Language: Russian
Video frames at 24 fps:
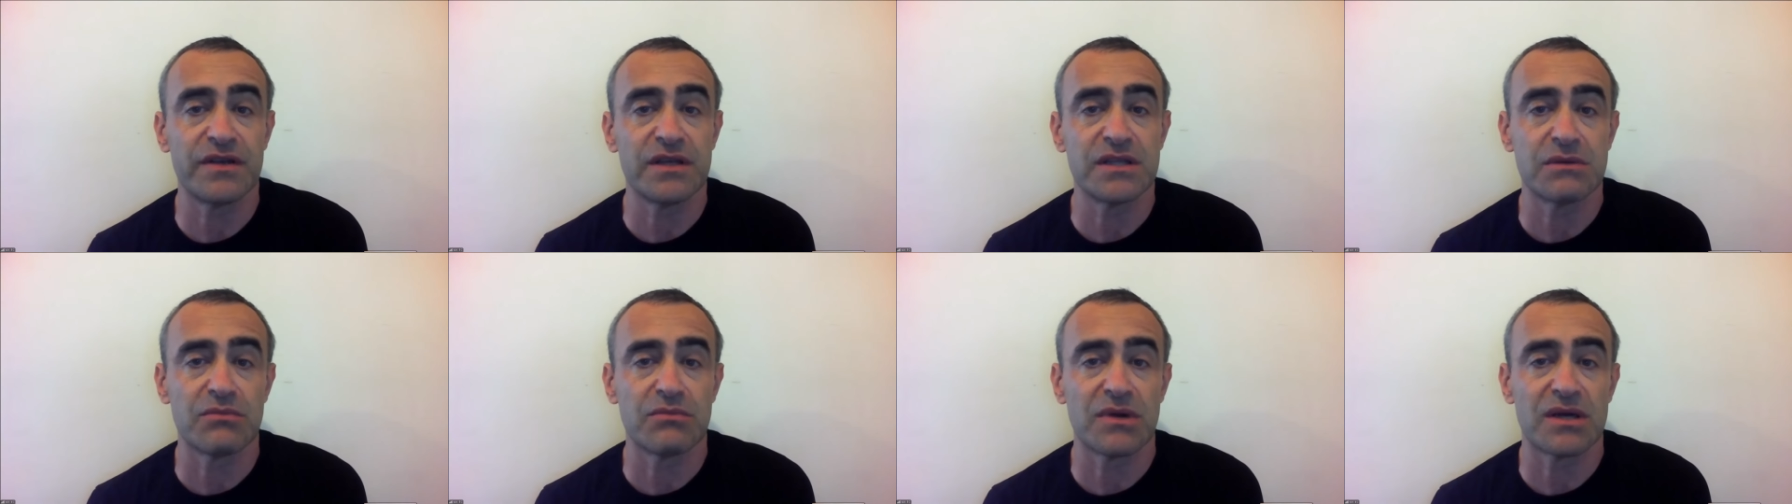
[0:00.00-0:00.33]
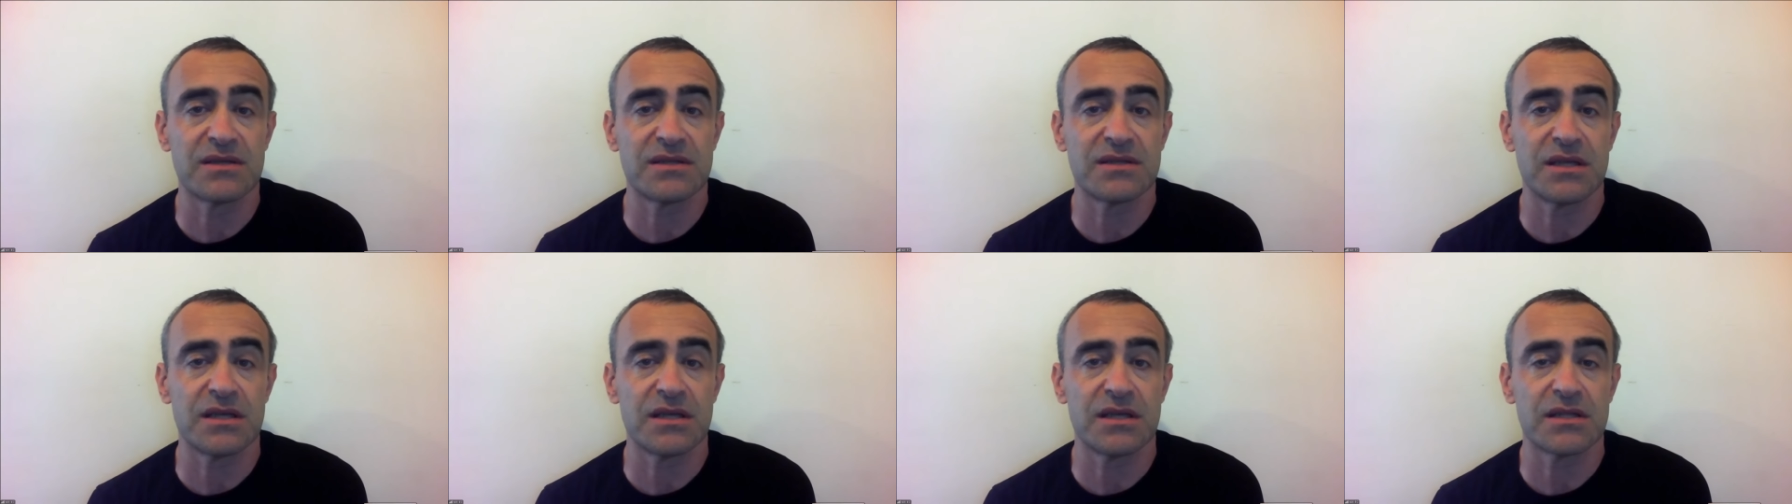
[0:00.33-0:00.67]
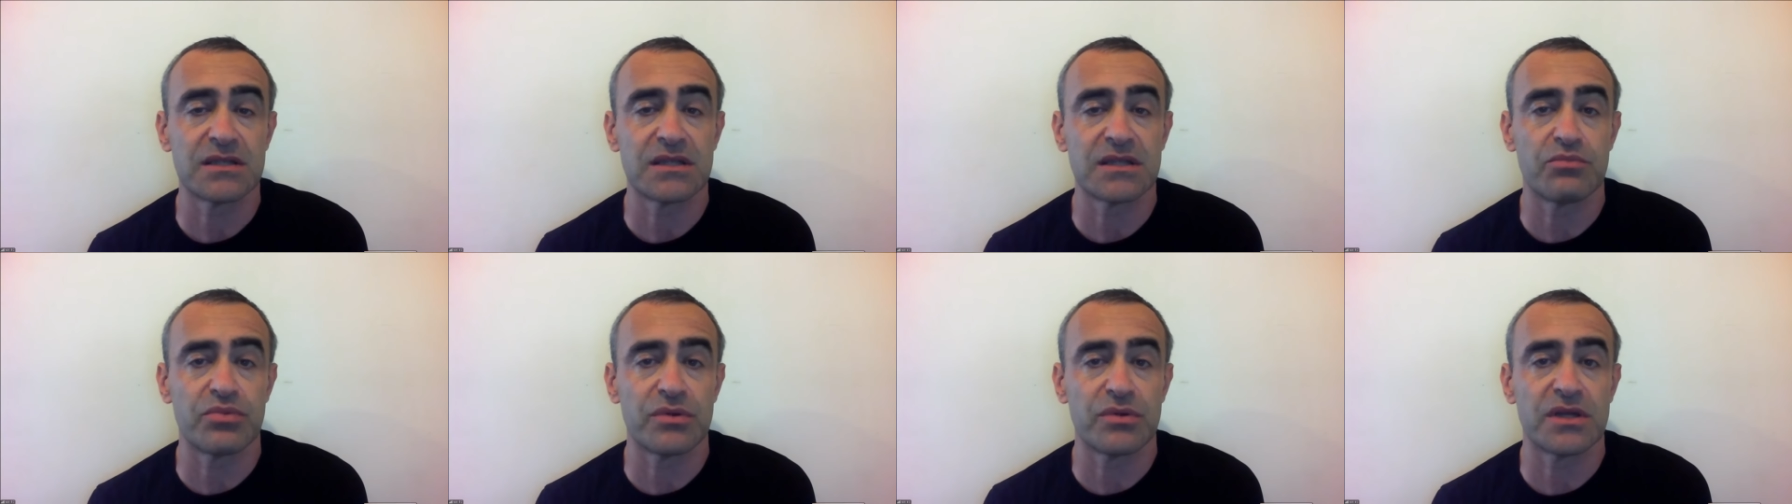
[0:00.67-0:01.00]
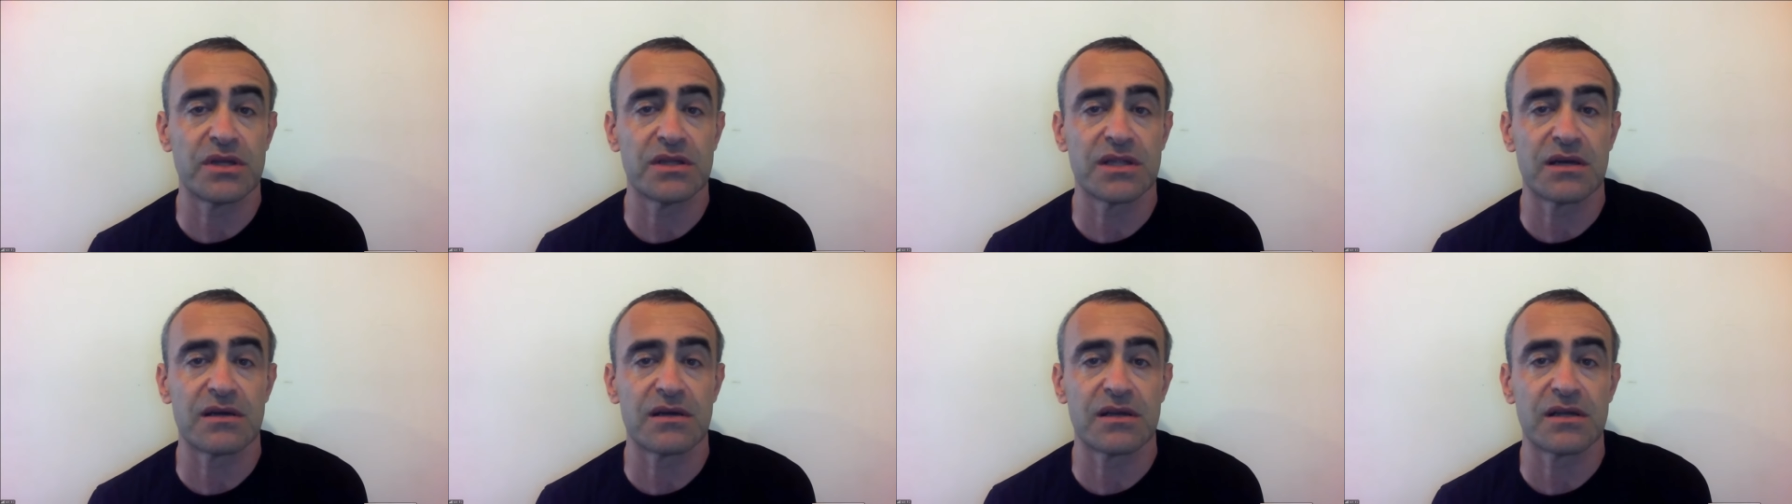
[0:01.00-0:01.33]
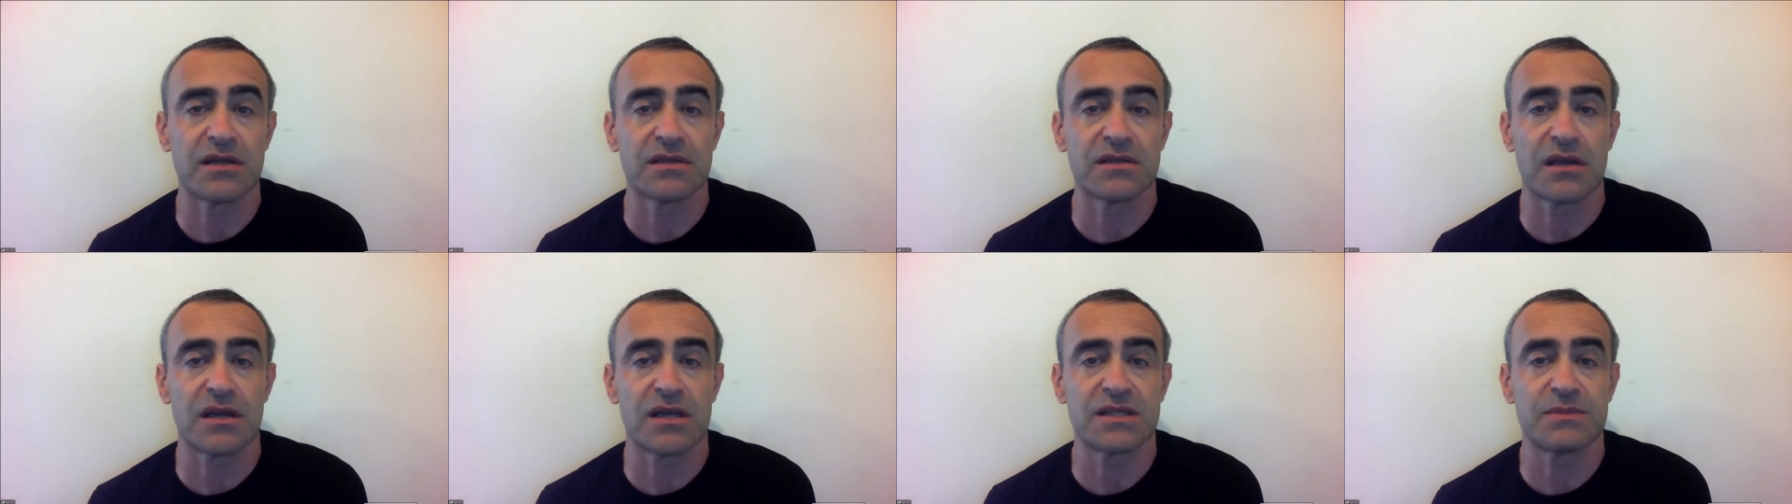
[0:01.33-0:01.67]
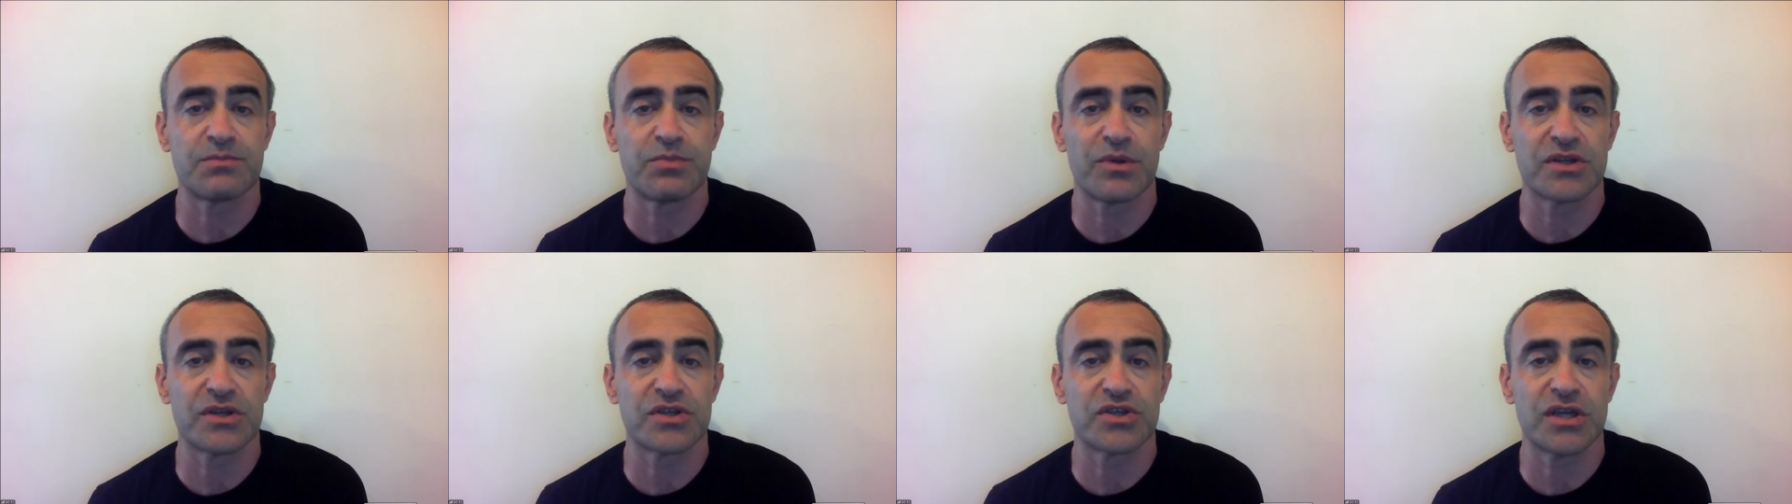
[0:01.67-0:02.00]
же, видимо, где-то было накрыто
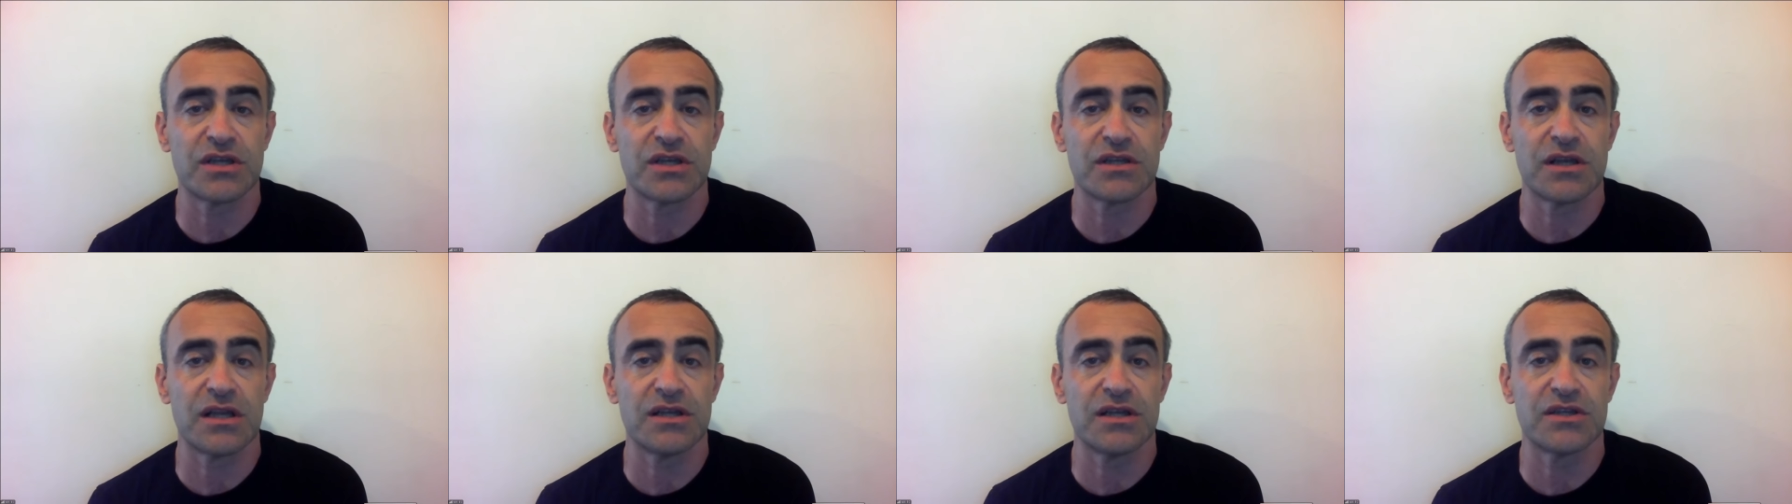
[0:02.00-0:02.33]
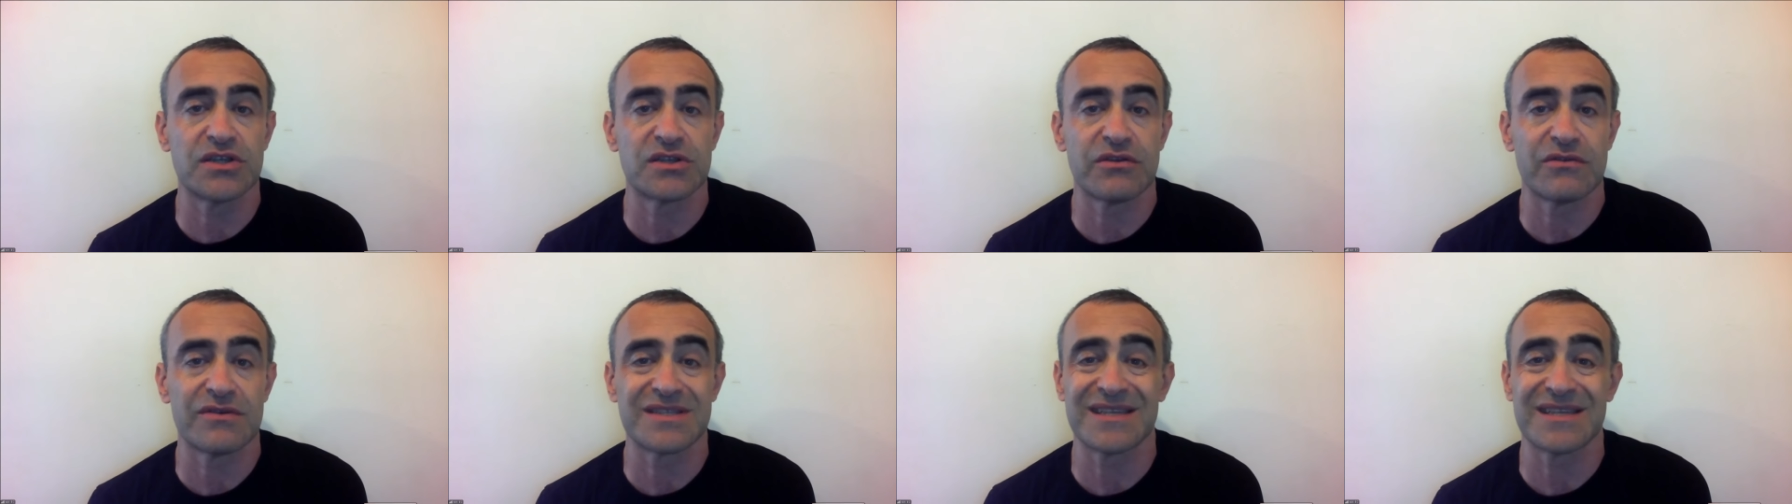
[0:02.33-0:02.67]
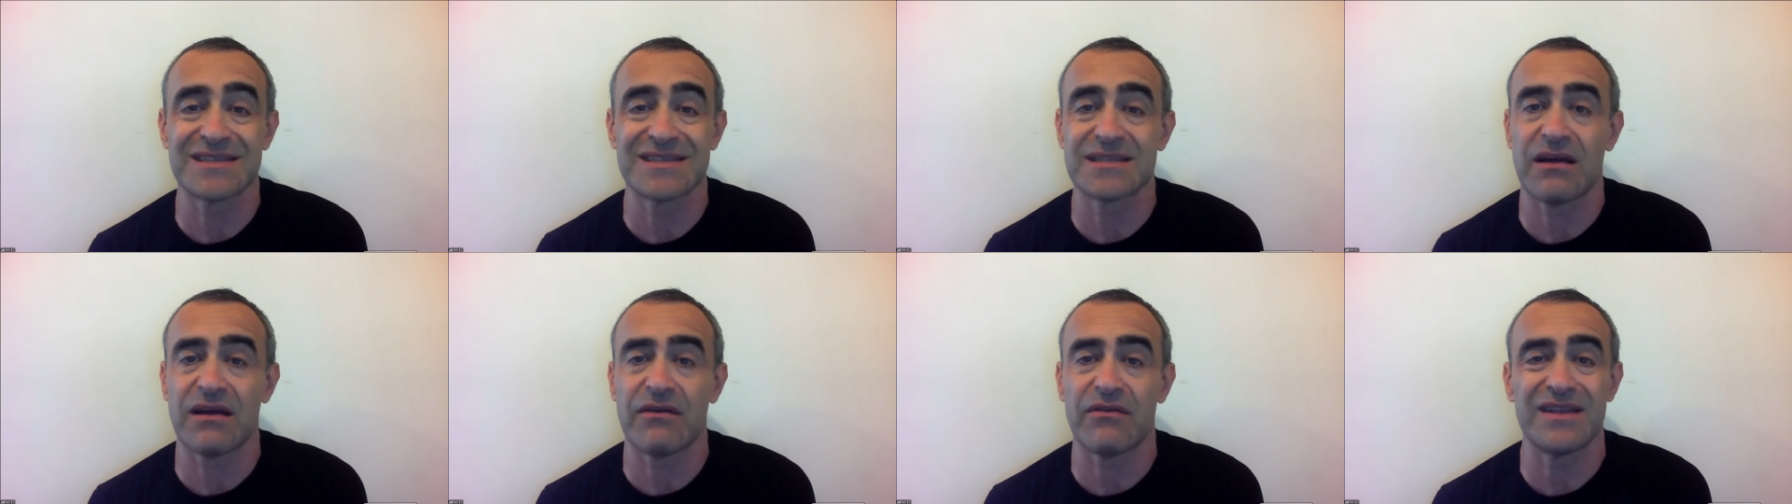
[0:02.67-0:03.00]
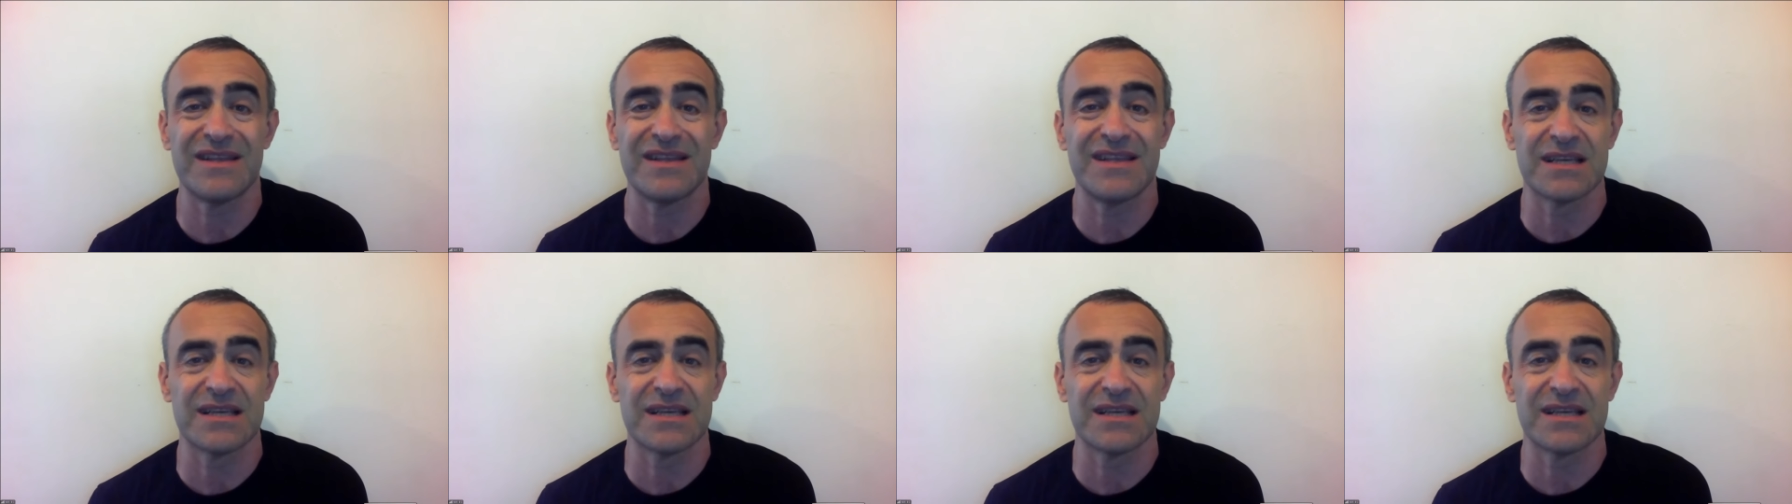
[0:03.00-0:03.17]
расположение личного состава.